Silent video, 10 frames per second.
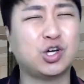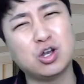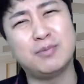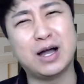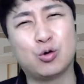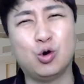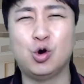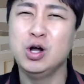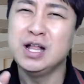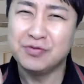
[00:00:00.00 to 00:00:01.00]

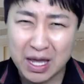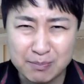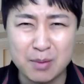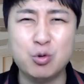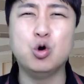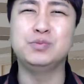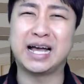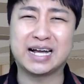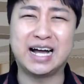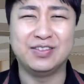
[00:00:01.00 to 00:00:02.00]
저렴하고 생명보험
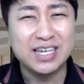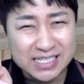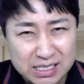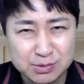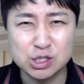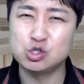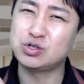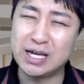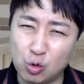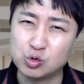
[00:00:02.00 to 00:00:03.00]
약간
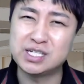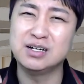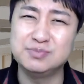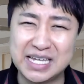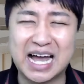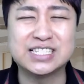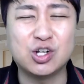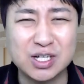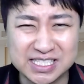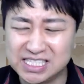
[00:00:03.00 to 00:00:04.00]
임시집사 요식금
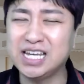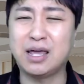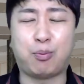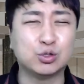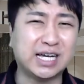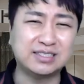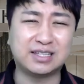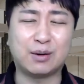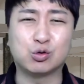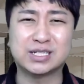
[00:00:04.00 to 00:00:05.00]
재앙적인 치액이 보장이
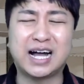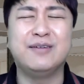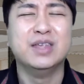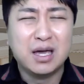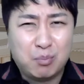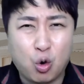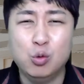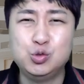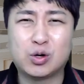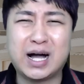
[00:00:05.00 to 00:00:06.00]
되다 보니까
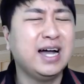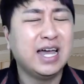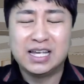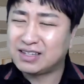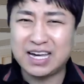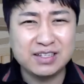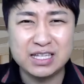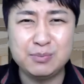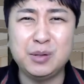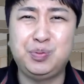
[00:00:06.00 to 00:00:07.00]
보험료가 타사
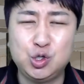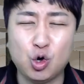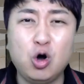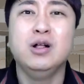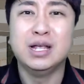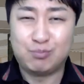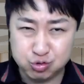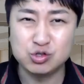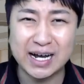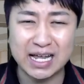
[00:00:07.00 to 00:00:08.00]
대비 비교
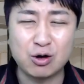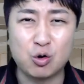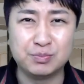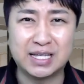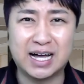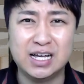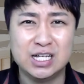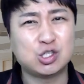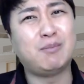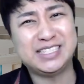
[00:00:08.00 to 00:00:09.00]
불가한 겁니다.
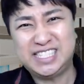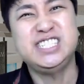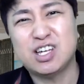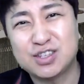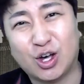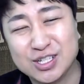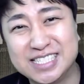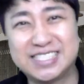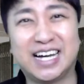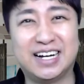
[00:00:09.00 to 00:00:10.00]
정말 찢었어
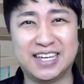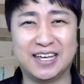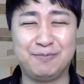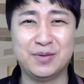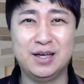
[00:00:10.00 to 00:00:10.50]
진짜 예.